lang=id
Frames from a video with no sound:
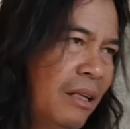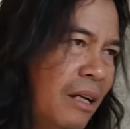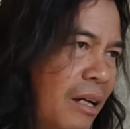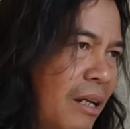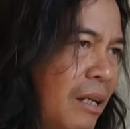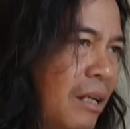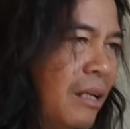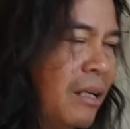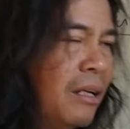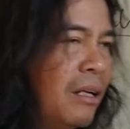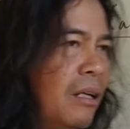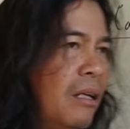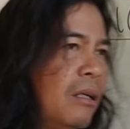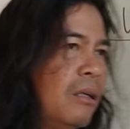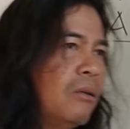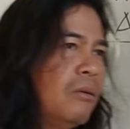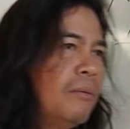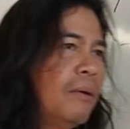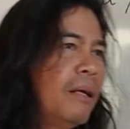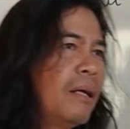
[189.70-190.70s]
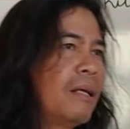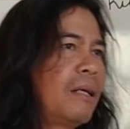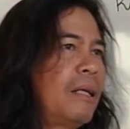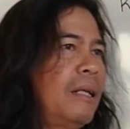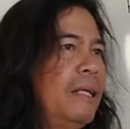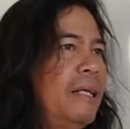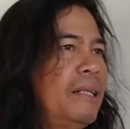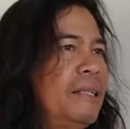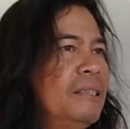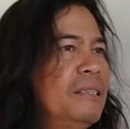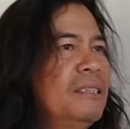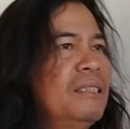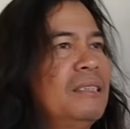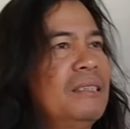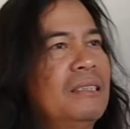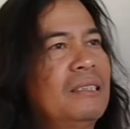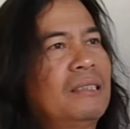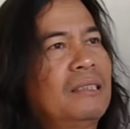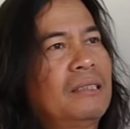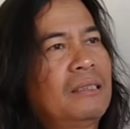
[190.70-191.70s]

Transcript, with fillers: Ya. Supaya clear di sini.